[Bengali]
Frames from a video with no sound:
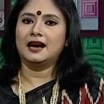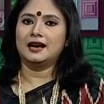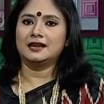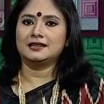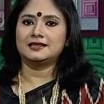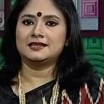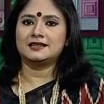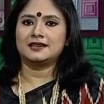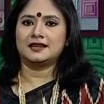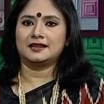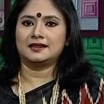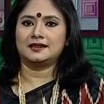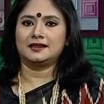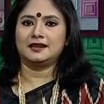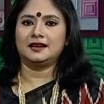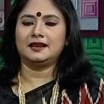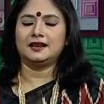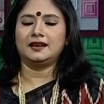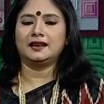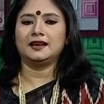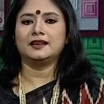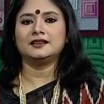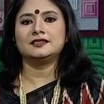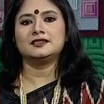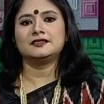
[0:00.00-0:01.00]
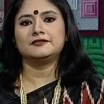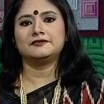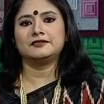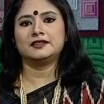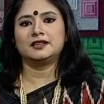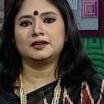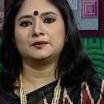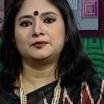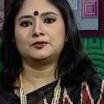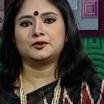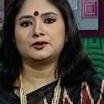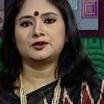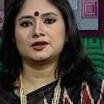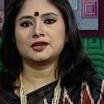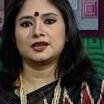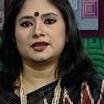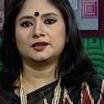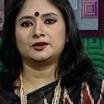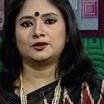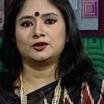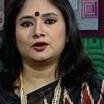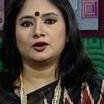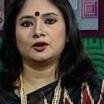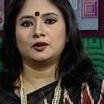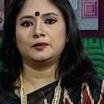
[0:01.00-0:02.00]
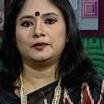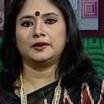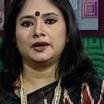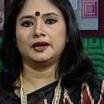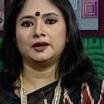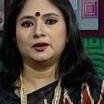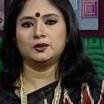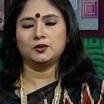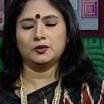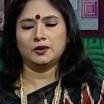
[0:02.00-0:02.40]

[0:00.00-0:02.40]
আজ রাতে এনটিভিতে প্রচারিত হবে